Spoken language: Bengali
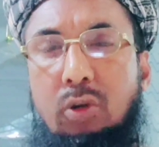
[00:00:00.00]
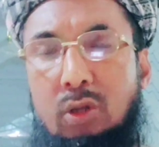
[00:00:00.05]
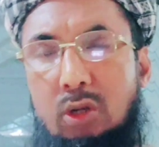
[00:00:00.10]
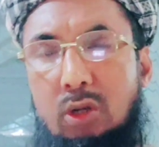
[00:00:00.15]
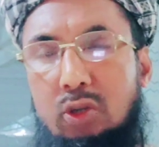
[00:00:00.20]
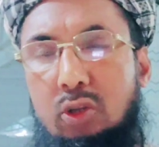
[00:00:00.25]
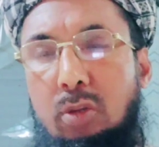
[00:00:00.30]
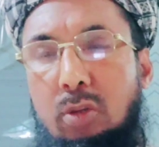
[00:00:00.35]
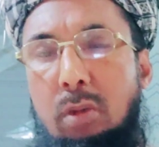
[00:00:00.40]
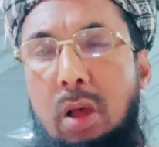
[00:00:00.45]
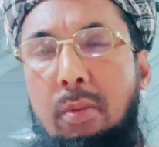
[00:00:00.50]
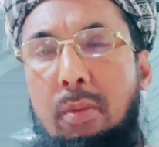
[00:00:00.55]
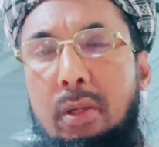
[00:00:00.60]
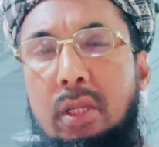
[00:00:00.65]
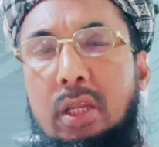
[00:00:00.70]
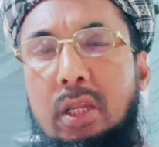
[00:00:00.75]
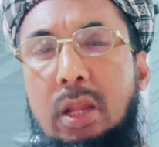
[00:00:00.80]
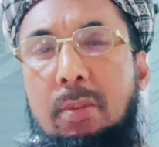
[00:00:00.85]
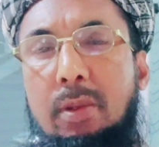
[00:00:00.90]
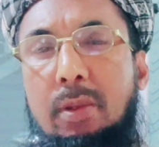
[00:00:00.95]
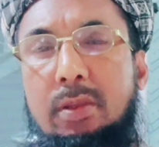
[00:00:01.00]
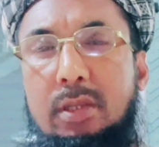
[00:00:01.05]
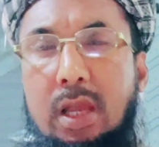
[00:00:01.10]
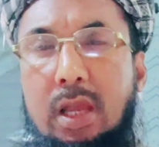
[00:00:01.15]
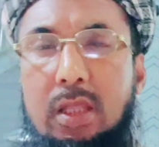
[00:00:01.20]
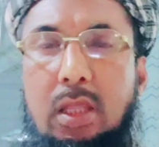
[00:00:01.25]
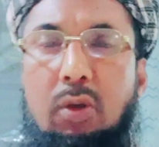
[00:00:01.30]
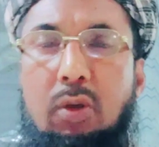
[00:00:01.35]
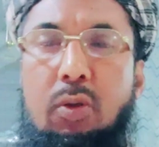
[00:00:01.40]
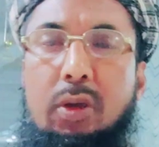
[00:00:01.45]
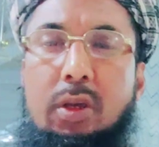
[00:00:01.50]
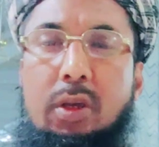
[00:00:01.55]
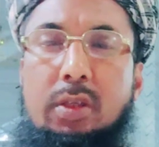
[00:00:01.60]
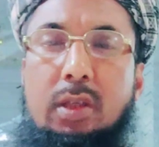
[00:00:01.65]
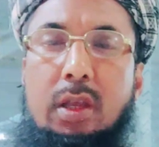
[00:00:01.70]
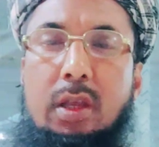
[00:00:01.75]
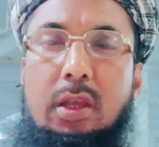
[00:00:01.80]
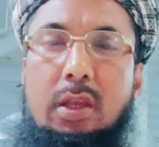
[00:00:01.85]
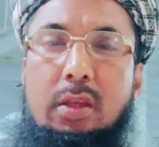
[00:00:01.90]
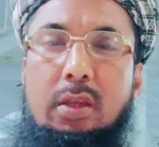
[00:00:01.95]
অনেক সময় আমাদের নামাজ কাজা হয়ে
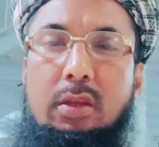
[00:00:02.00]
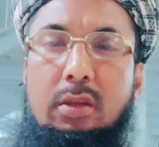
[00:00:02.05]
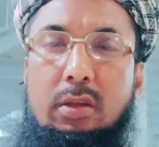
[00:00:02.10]
যায়